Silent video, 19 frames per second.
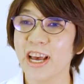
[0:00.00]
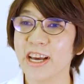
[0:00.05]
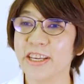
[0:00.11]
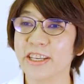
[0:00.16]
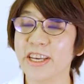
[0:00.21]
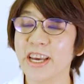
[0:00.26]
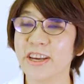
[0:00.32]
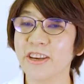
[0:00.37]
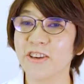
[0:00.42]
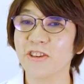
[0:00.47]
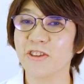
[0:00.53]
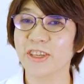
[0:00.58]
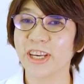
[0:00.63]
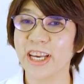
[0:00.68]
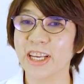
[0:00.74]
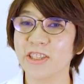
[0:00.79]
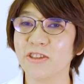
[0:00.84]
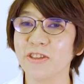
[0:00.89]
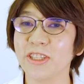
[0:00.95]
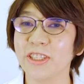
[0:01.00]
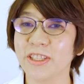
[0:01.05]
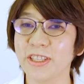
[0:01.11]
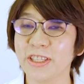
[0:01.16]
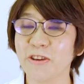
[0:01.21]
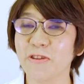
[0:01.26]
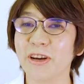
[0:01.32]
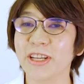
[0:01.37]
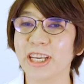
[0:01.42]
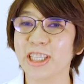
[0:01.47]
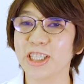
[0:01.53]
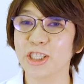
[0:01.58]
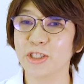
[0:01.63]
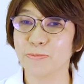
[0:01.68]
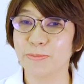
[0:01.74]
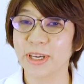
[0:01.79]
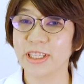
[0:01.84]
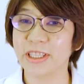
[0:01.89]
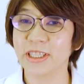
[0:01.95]
白血球の減少についてお話し
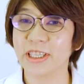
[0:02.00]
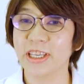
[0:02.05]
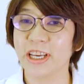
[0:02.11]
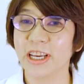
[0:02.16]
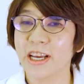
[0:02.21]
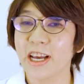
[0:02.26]
します。